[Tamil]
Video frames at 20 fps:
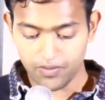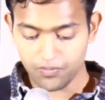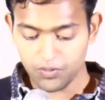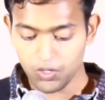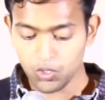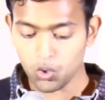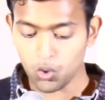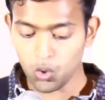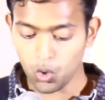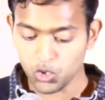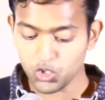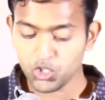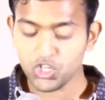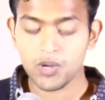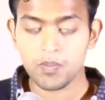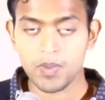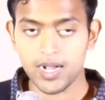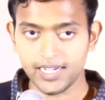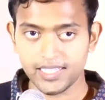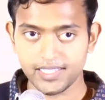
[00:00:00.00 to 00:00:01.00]
எவ்வளோ
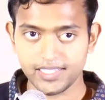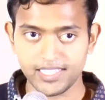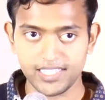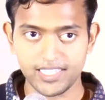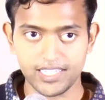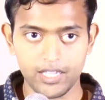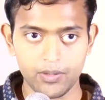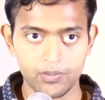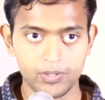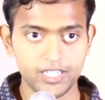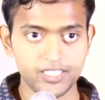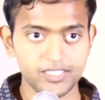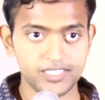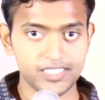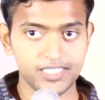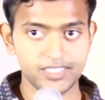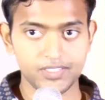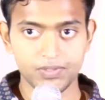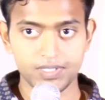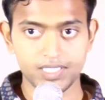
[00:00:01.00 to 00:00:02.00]
கொடூரமானது
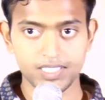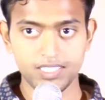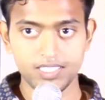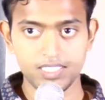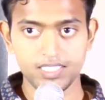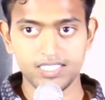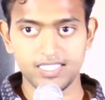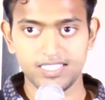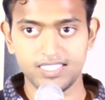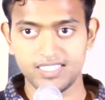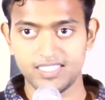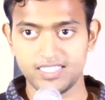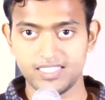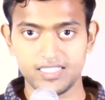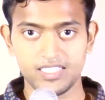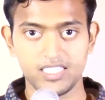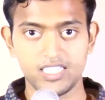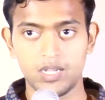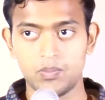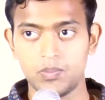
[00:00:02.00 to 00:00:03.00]
அப்படின்றது வந்து
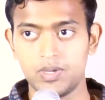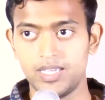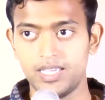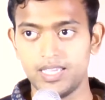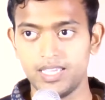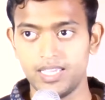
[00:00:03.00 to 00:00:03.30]
நம்ம